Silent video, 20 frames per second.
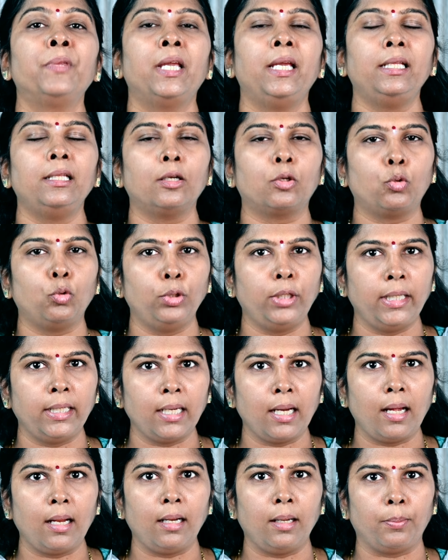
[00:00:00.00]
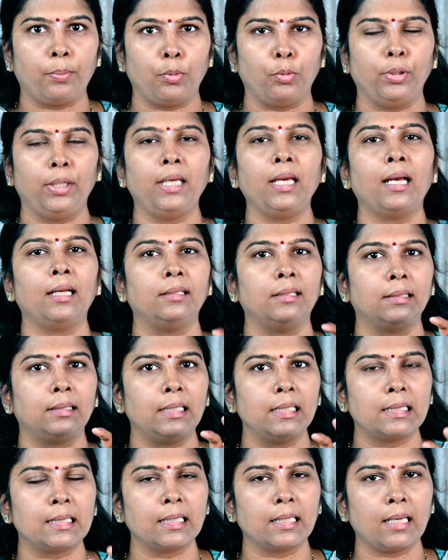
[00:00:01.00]
இந்த குதிங்காலில் போய் அந்த
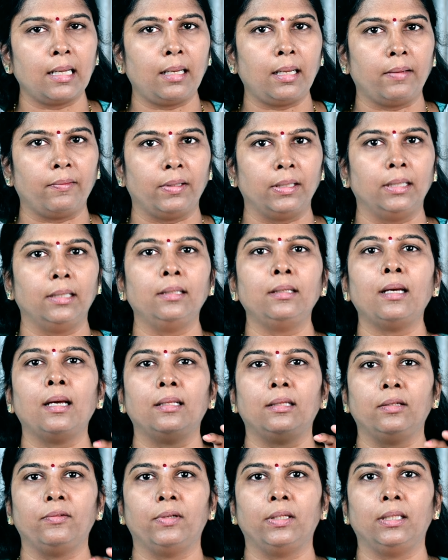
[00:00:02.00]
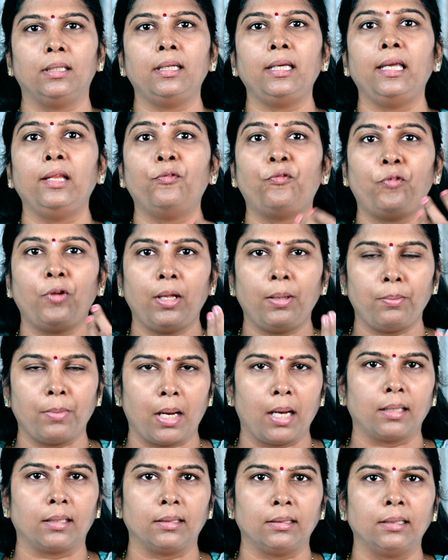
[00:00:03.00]
திசுக்களில் வந்து அது வந்து இன்ஃப்ளைம்
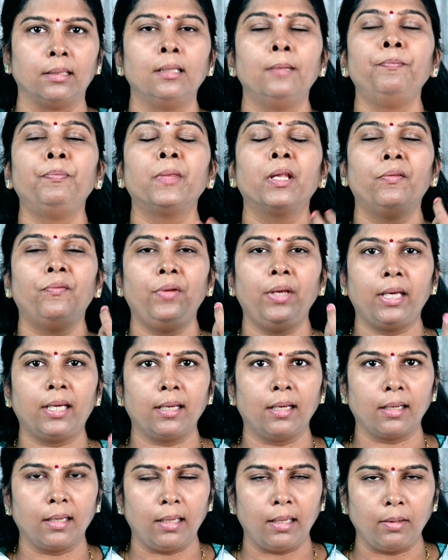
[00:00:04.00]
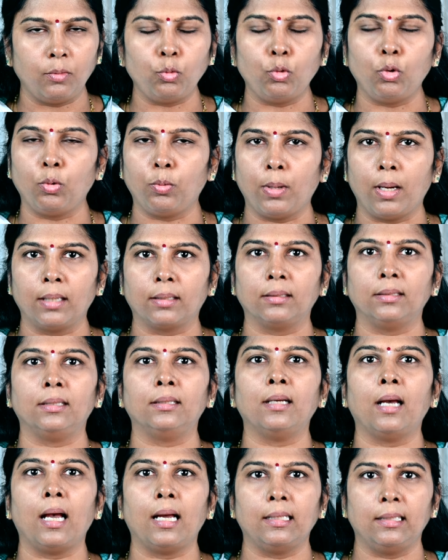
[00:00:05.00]
ஆக்குது வீக்கங்களை உருவாக்குது
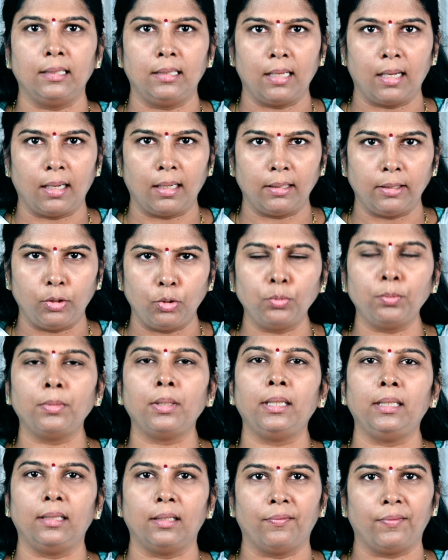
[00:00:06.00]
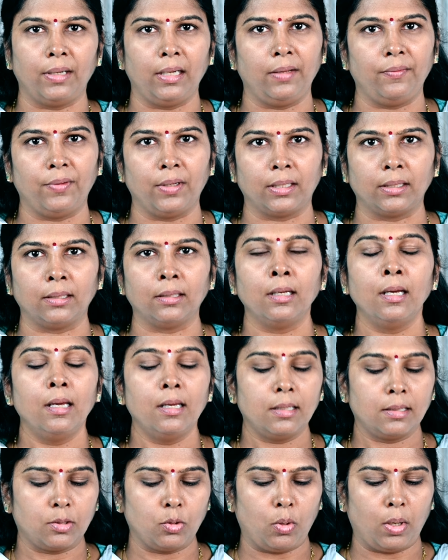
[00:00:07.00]
அதனாலையும் இந்த வழி வருது
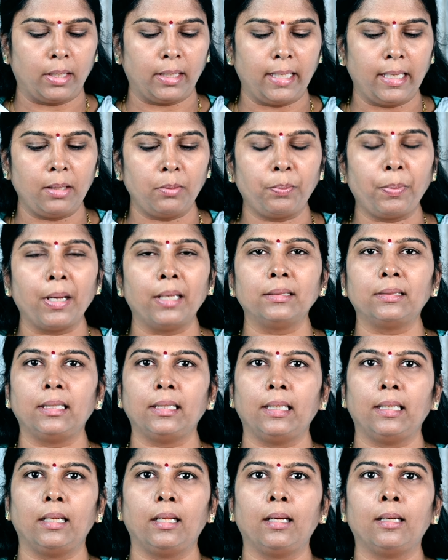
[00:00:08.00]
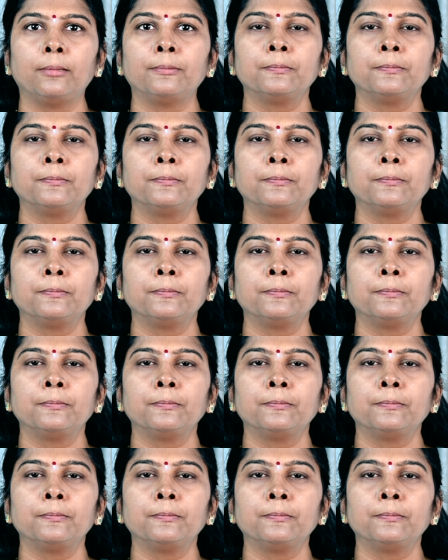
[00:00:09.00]
ஸோ அகெயின் பார்த்தீங்கன்னா